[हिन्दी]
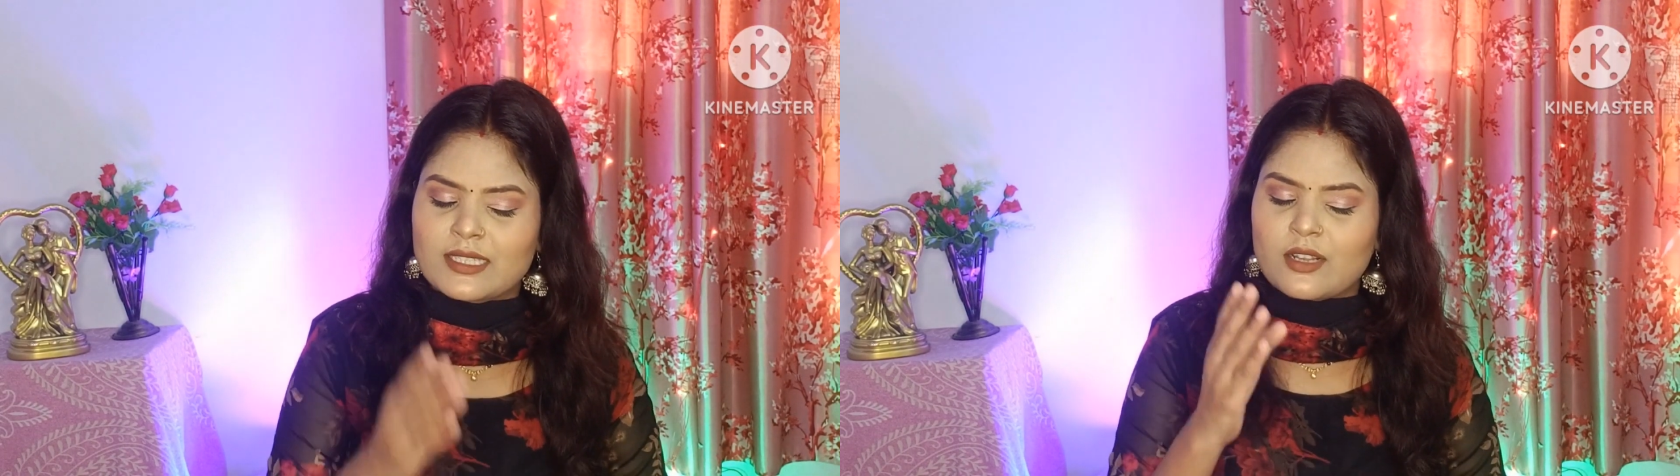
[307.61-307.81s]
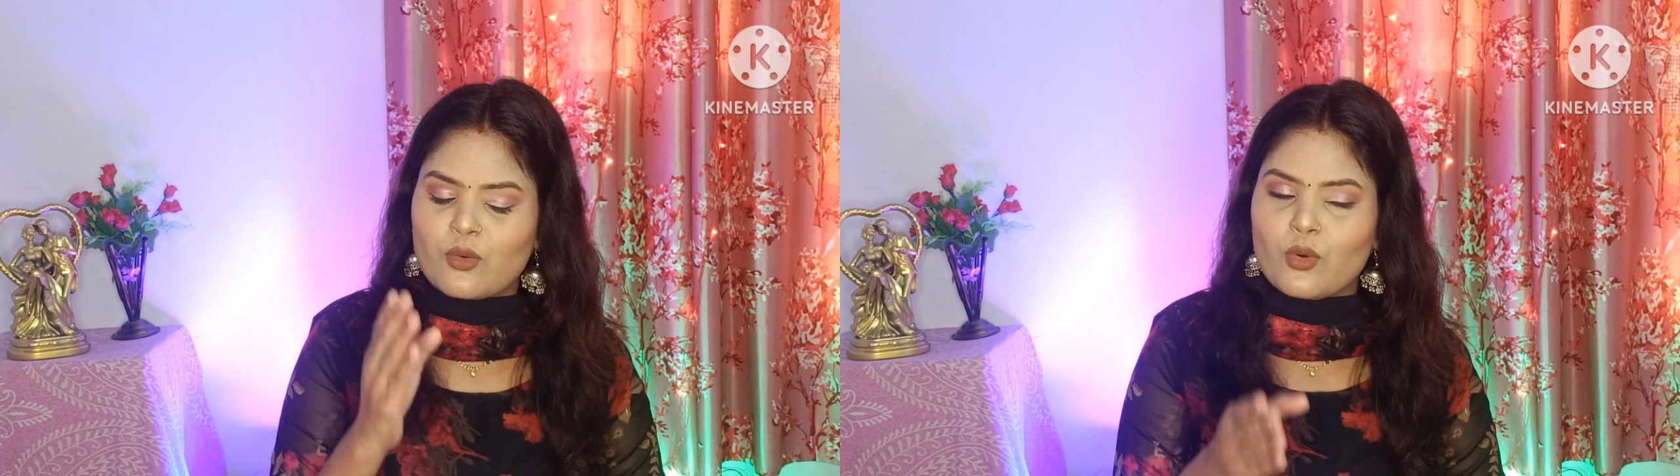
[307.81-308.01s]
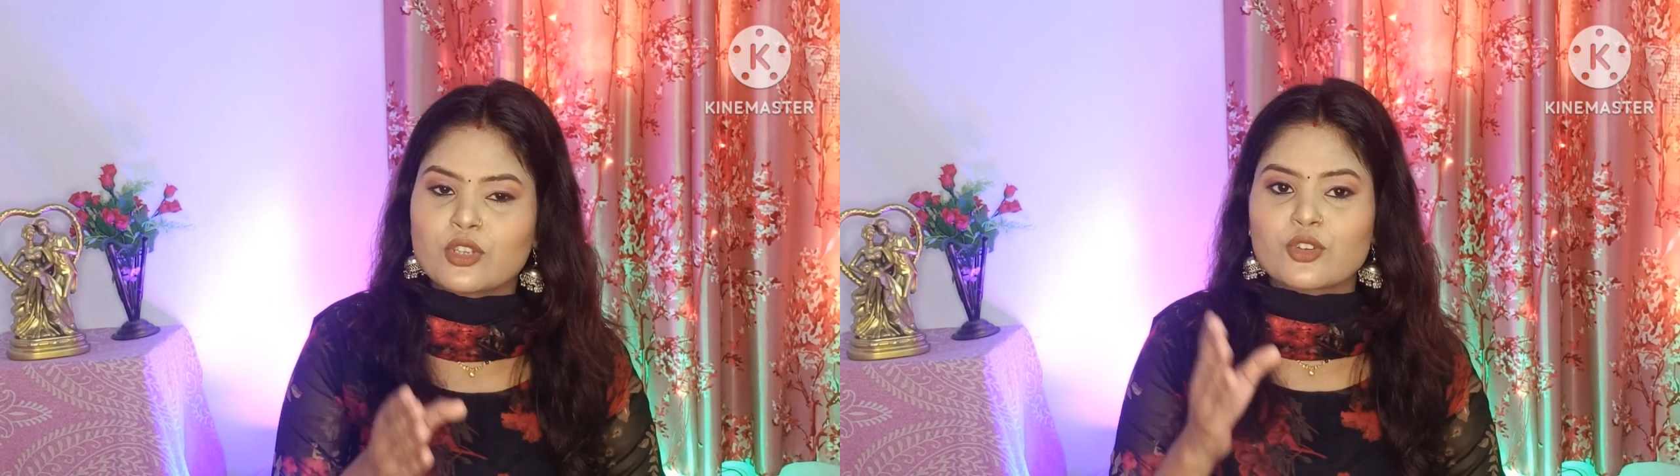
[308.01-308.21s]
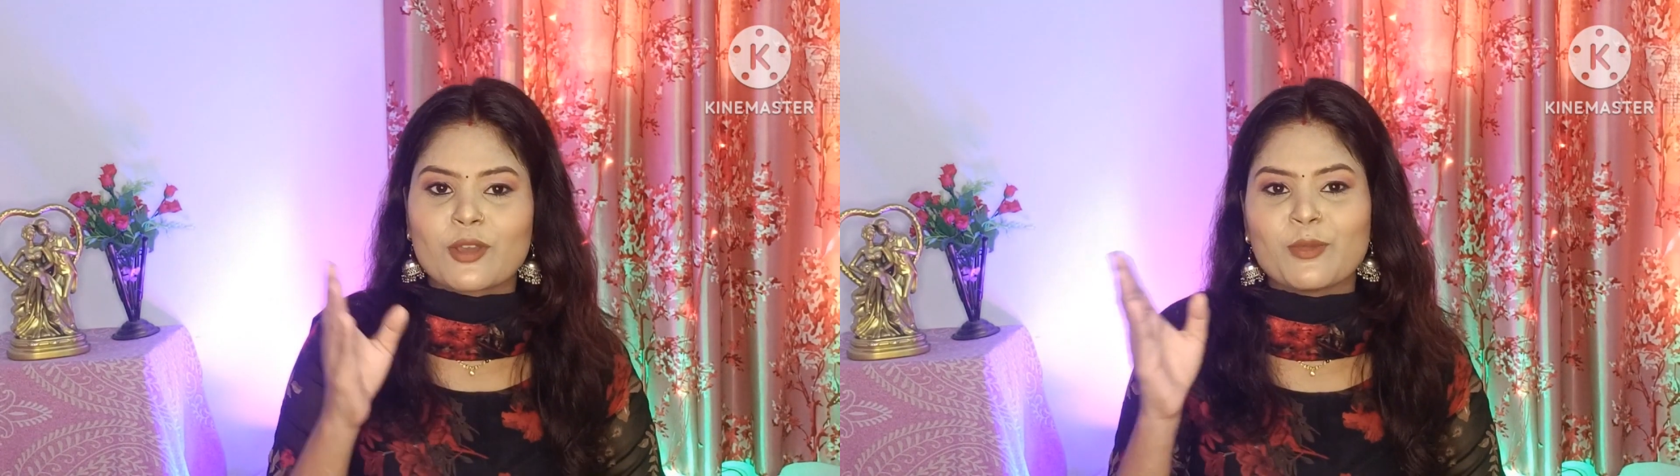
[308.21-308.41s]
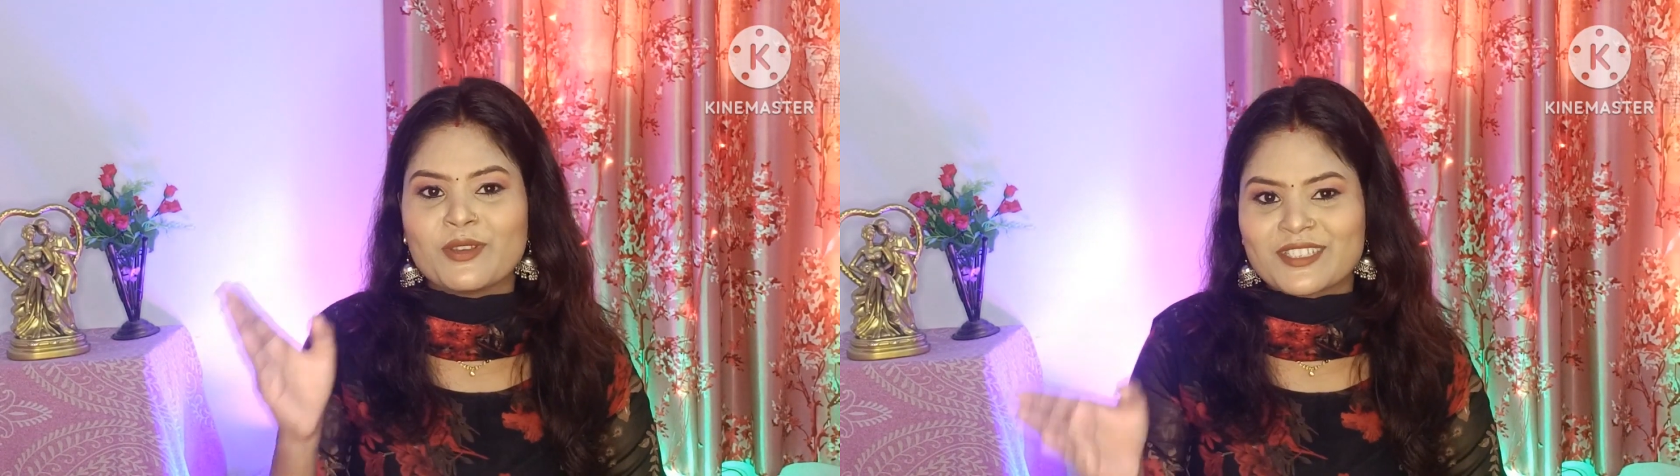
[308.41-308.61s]
इसका कोड जो
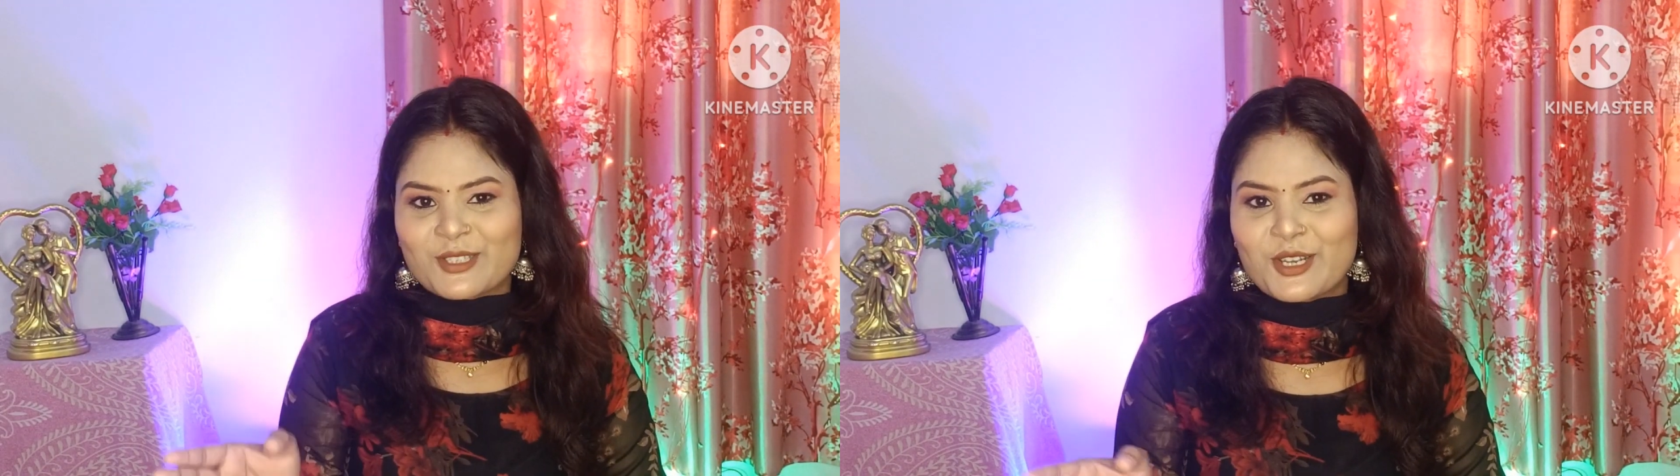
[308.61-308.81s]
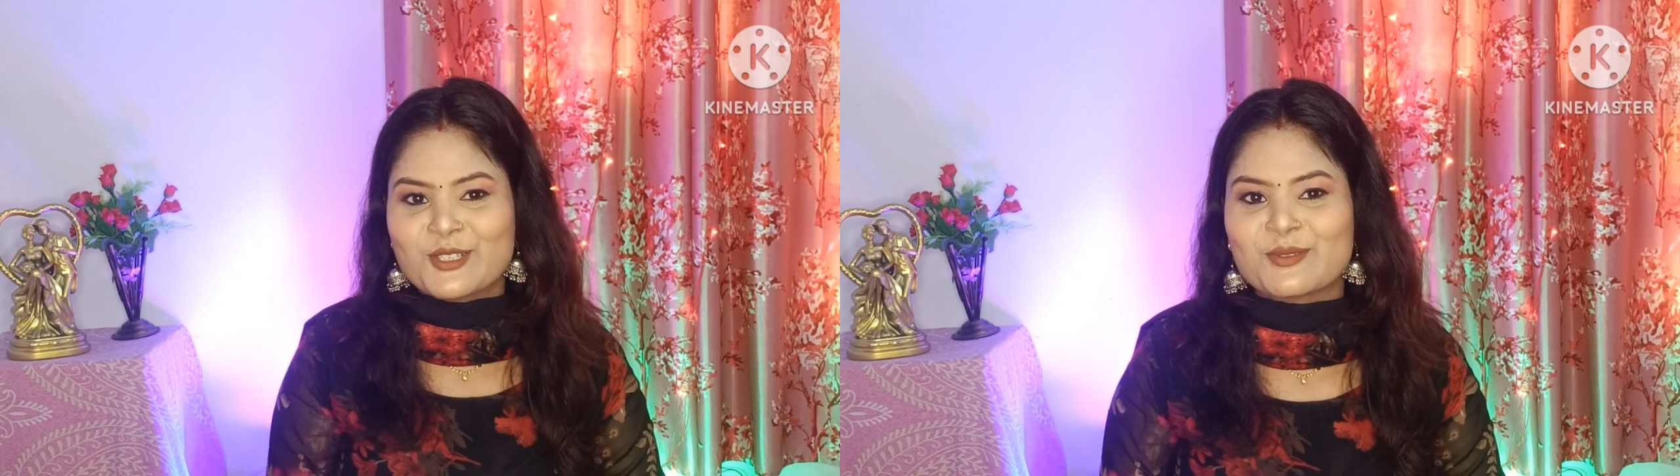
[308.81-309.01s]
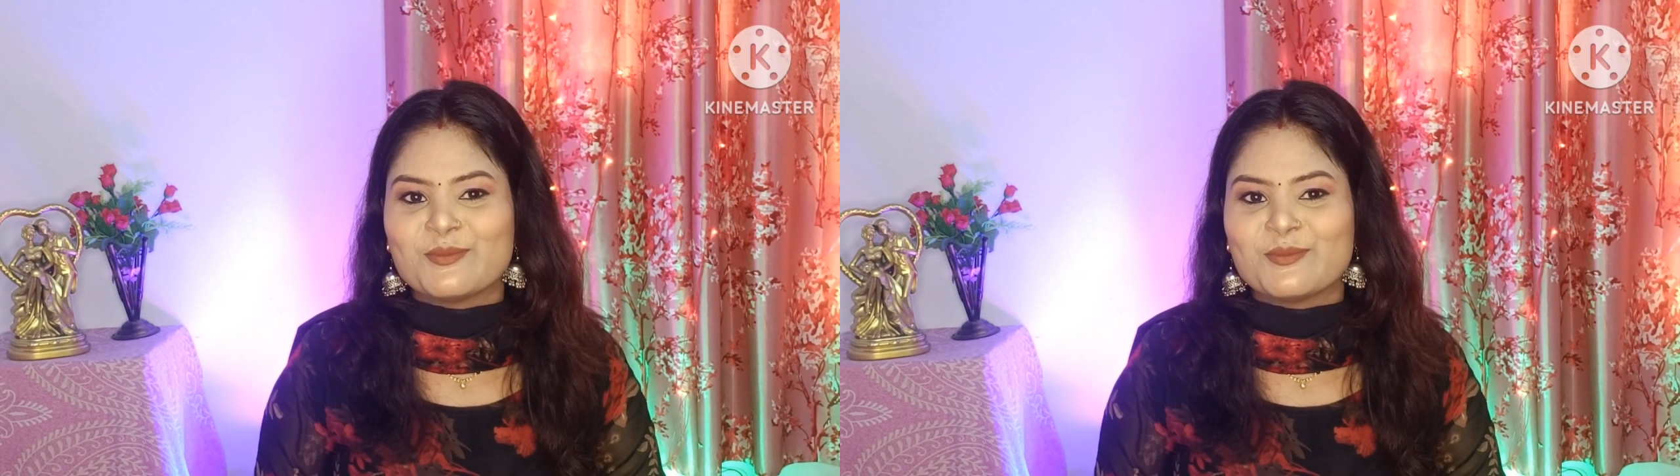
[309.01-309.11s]
है मैं स्क्रीन